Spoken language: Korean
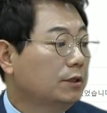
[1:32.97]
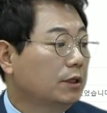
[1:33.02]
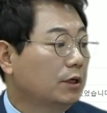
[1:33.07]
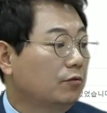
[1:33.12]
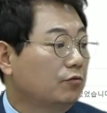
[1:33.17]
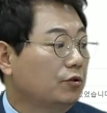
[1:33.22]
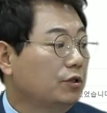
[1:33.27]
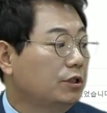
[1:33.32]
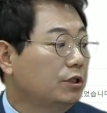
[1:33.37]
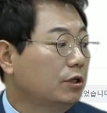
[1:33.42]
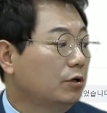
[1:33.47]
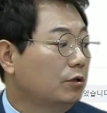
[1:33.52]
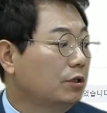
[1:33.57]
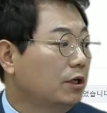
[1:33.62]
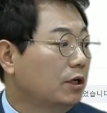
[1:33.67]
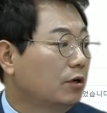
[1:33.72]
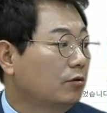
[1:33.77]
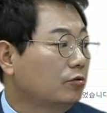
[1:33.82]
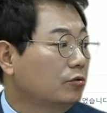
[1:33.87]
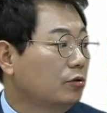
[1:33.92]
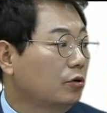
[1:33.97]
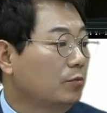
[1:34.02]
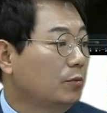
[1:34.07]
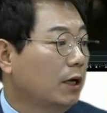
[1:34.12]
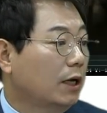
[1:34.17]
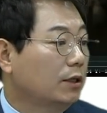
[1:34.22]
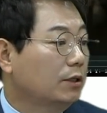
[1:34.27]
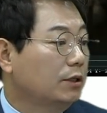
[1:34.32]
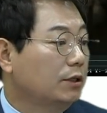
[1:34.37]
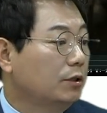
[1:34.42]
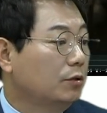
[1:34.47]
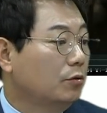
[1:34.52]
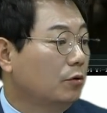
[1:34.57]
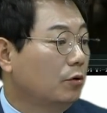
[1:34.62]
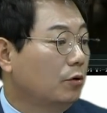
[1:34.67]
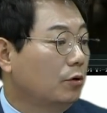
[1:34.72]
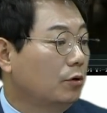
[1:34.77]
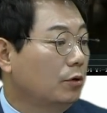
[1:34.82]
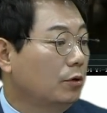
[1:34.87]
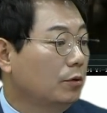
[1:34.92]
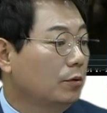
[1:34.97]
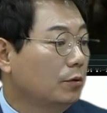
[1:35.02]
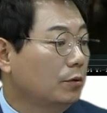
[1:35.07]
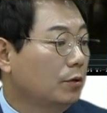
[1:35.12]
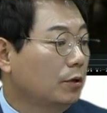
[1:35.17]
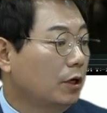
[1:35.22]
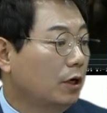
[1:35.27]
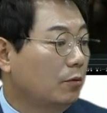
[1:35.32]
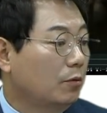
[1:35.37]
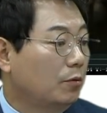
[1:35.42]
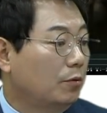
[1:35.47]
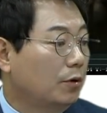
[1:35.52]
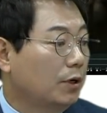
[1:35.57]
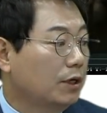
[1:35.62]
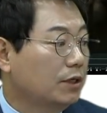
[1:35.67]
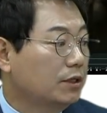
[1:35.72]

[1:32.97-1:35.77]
제가 위치가 어디라고 설명 안 드리고 한번